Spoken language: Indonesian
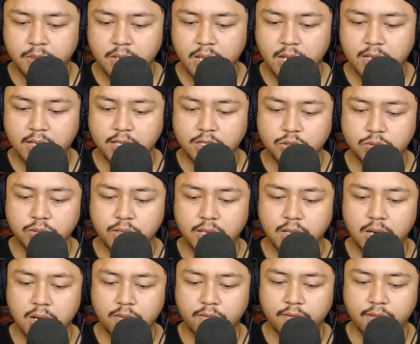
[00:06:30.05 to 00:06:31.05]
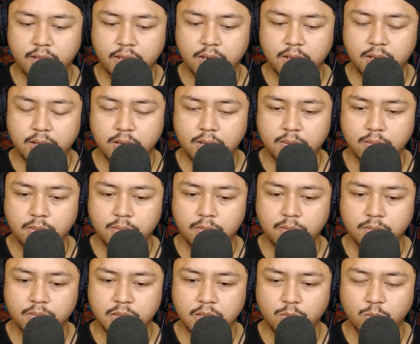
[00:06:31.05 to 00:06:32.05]
I get you get out of here.
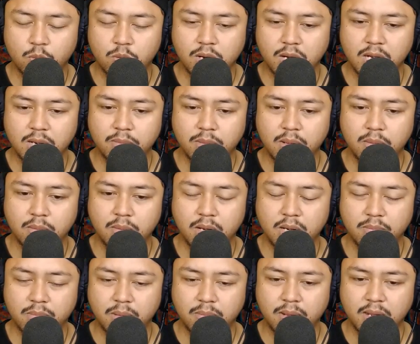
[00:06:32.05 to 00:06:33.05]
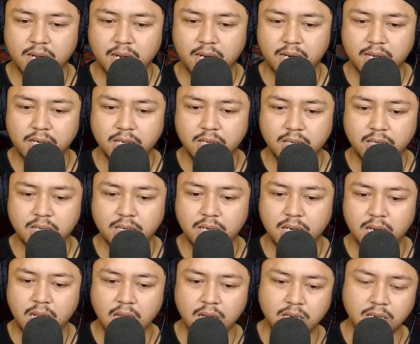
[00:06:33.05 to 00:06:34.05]
Temukan lima, lima barang ini
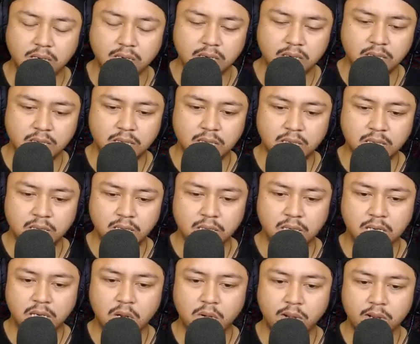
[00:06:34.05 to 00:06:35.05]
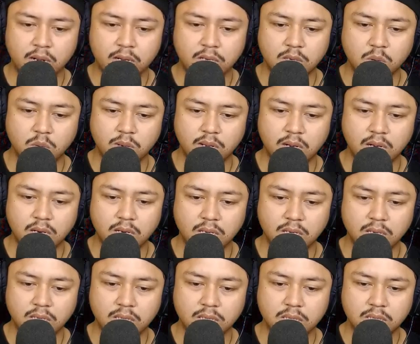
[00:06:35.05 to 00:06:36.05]
dan kau akan keluar.
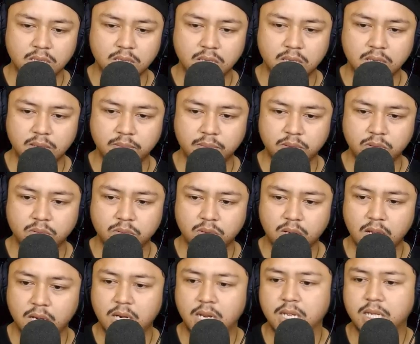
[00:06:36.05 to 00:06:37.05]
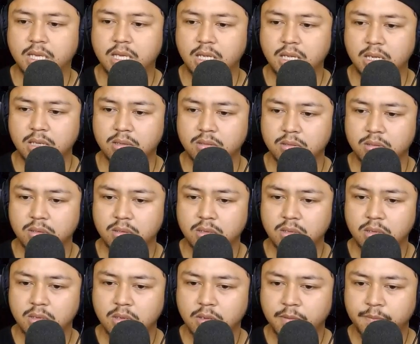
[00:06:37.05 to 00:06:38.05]
Betul, ada king nggak tuh?
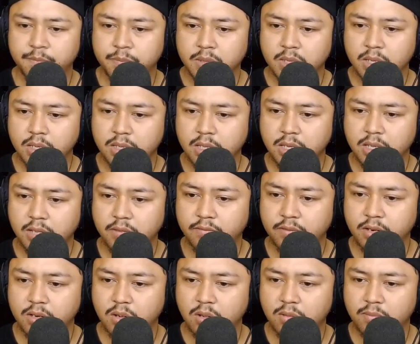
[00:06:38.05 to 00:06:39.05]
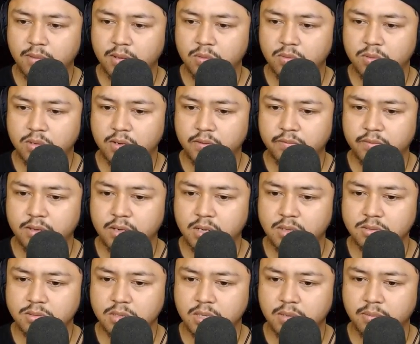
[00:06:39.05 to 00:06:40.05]
Okay, given the old man who lives in the
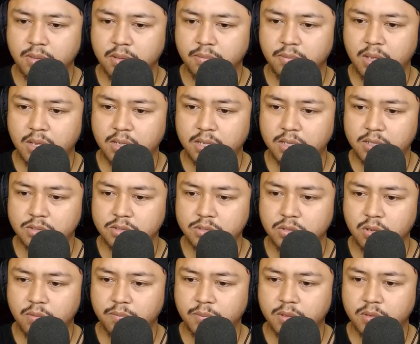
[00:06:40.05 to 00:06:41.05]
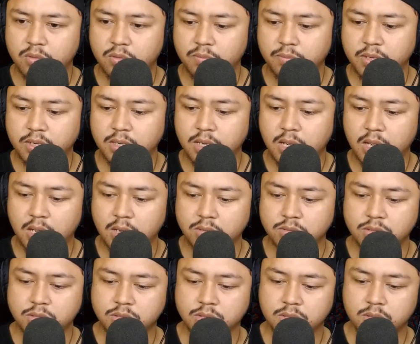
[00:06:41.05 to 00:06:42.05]
downside, maybe I can use the open room in the
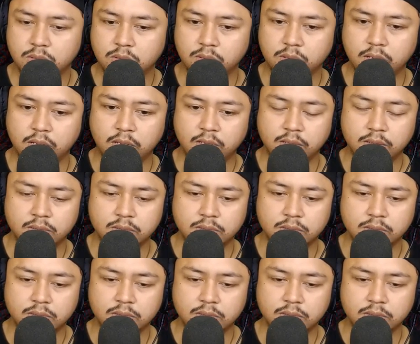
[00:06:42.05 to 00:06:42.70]
house. Okay.